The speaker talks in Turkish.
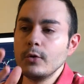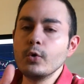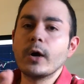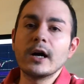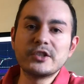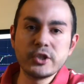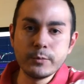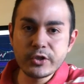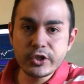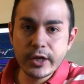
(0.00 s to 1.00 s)
Huka
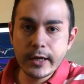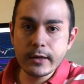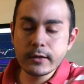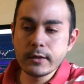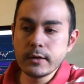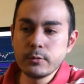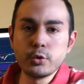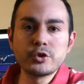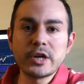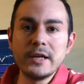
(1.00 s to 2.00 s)
açılmış şeye
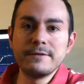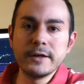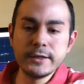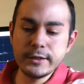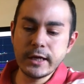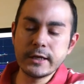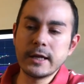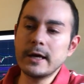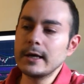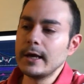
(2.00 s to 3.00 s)
Burj Khalifa'nın
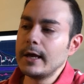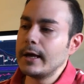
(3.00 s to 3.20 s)
yanına.